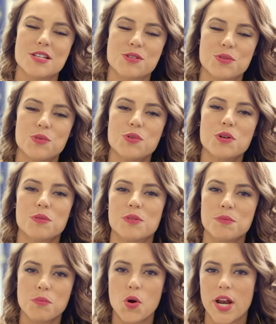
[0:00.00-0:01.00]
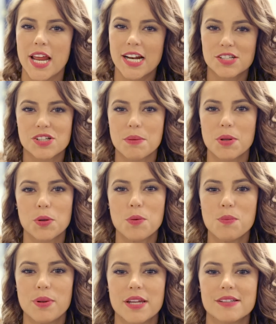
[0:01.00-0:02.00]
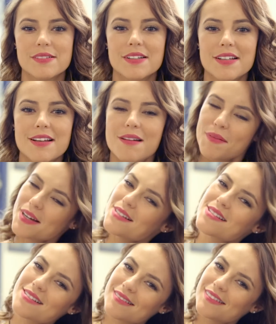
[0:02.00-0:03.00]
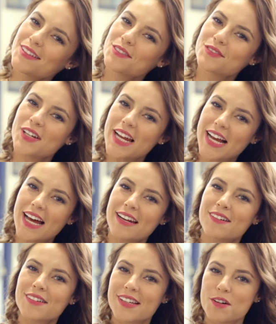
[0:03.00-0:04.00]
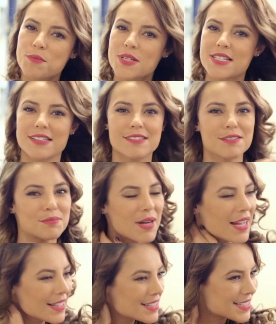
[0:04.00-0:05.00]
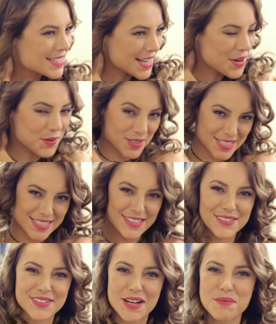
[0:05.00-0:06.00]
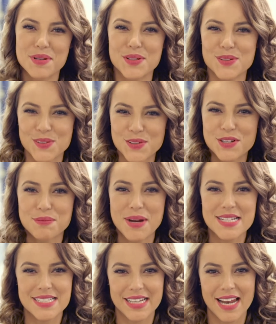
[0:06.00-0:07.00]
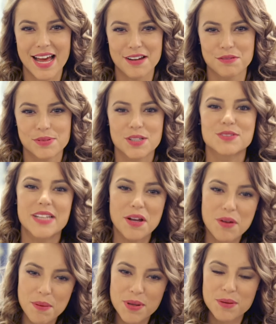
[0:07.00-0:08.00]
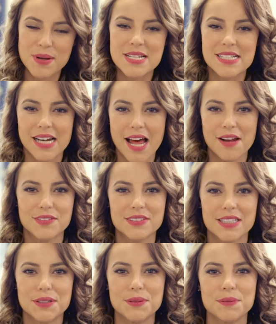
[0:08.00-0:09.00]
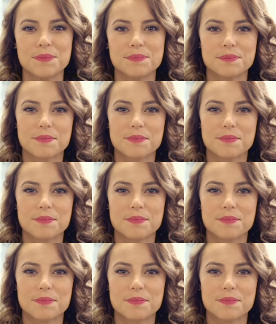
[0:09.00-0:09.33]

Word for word: escuro e morena, de cabelo comprido. Mas eu não vou negar não que eu me sinto mais eu assim, com cabelo loiro mais claro, porque eu tenho cabelo mais claro, então